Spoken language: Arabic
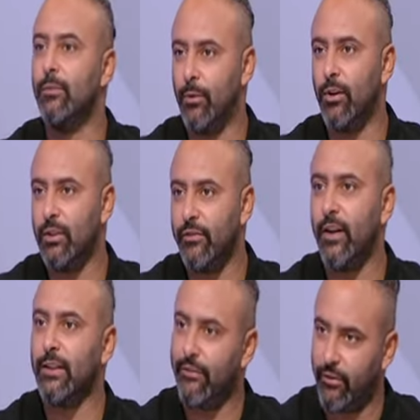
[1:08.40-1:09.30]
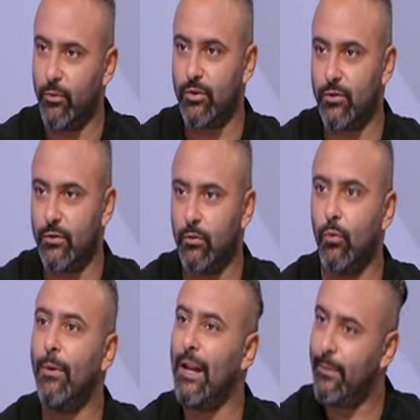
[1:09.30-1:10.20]
بتبقى لطيفه هتلعب في مصر
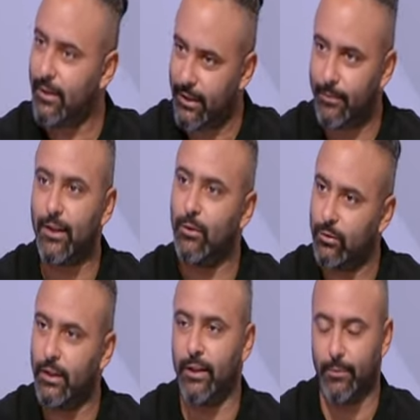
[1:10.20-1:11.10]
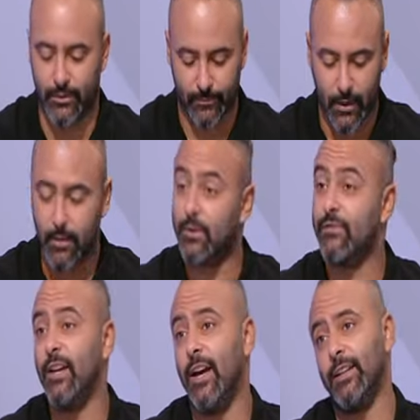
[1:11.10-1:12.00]
وملعب هنا جميله والدنيا جميله بس
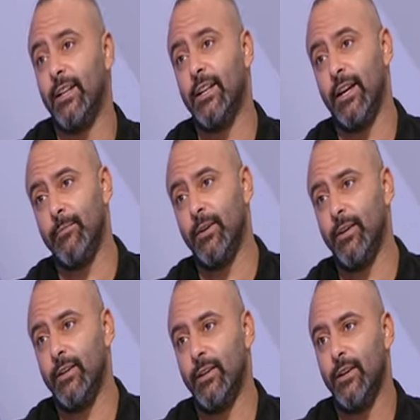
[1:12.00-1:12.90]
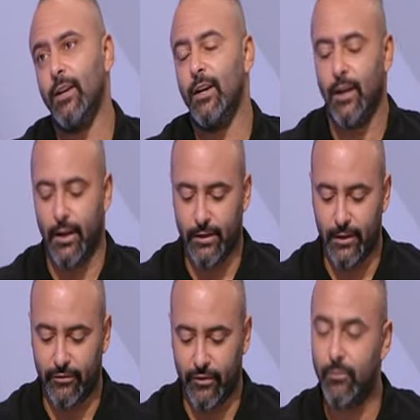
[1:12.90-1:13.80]
في حاجه ثانيه عيب بقى ان
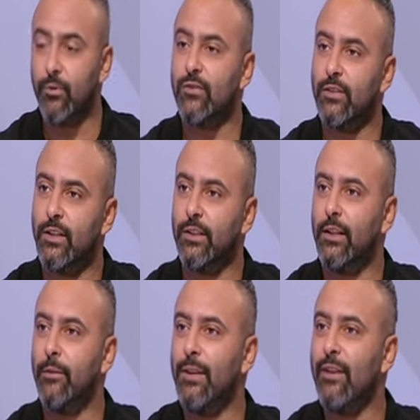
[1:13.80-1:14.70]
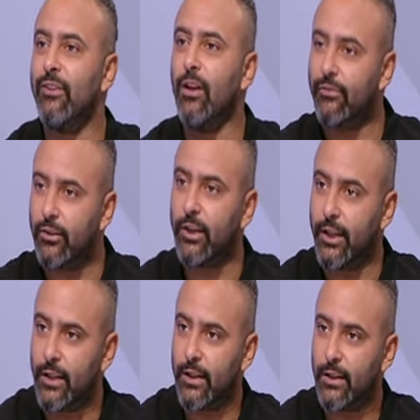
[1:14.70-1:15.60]
الفريق المصري ده انت لما تلعب في افريقيا
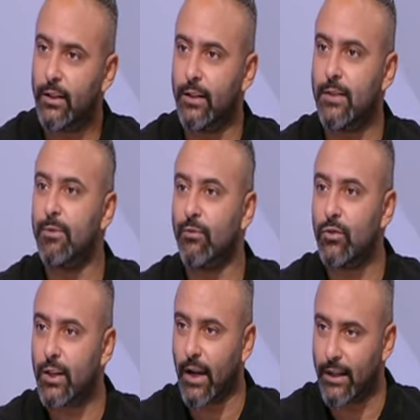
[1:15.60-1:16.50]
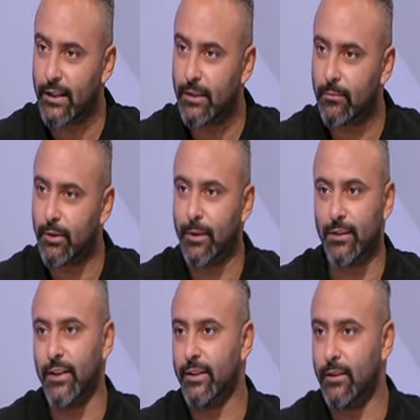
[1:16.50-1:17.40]
هنا نسبه فوزك عليه بتبقى
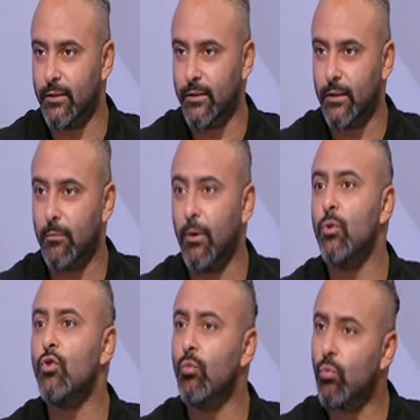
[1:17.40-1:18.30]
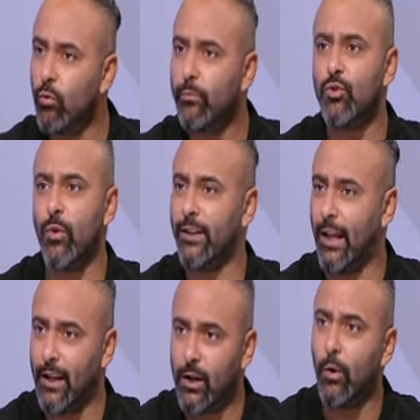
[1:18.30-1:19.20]
كتيره جدا ملوش جمهور مش واخد
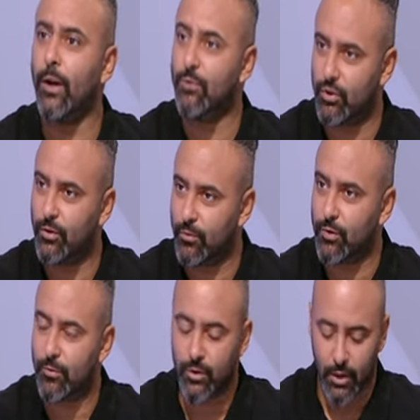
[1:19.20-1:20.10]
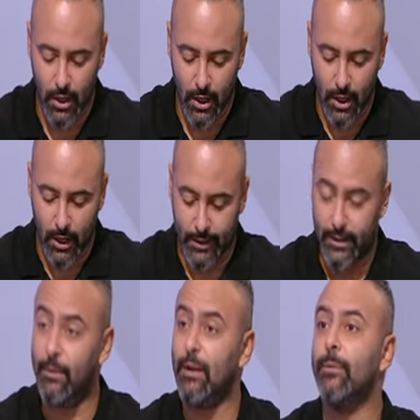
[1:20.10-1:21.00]
على الاجواء مش مش مش, صحيح
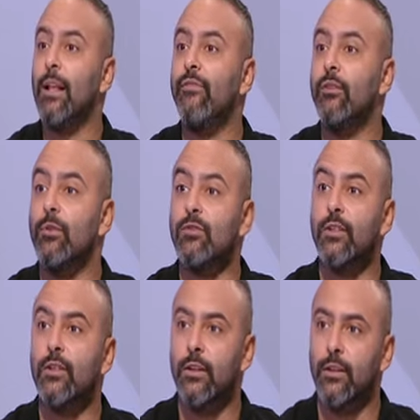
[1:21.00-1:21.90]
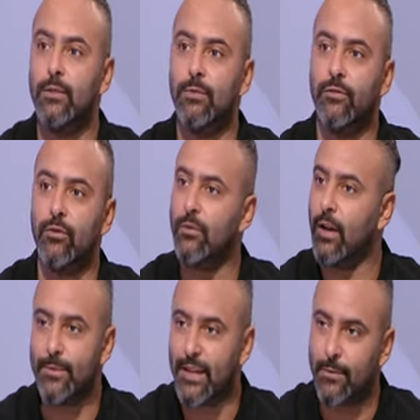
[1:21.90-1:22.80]
انما لما بتلعب فريق مصري نسبه الفوز تبقى
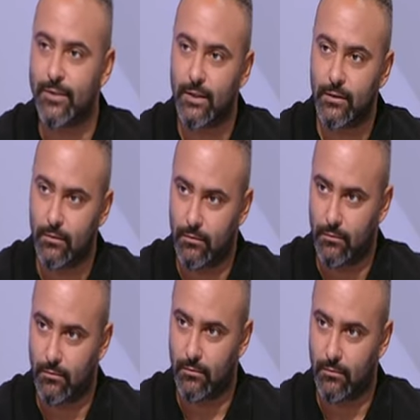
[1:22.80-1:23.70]
50 50 اه حافظك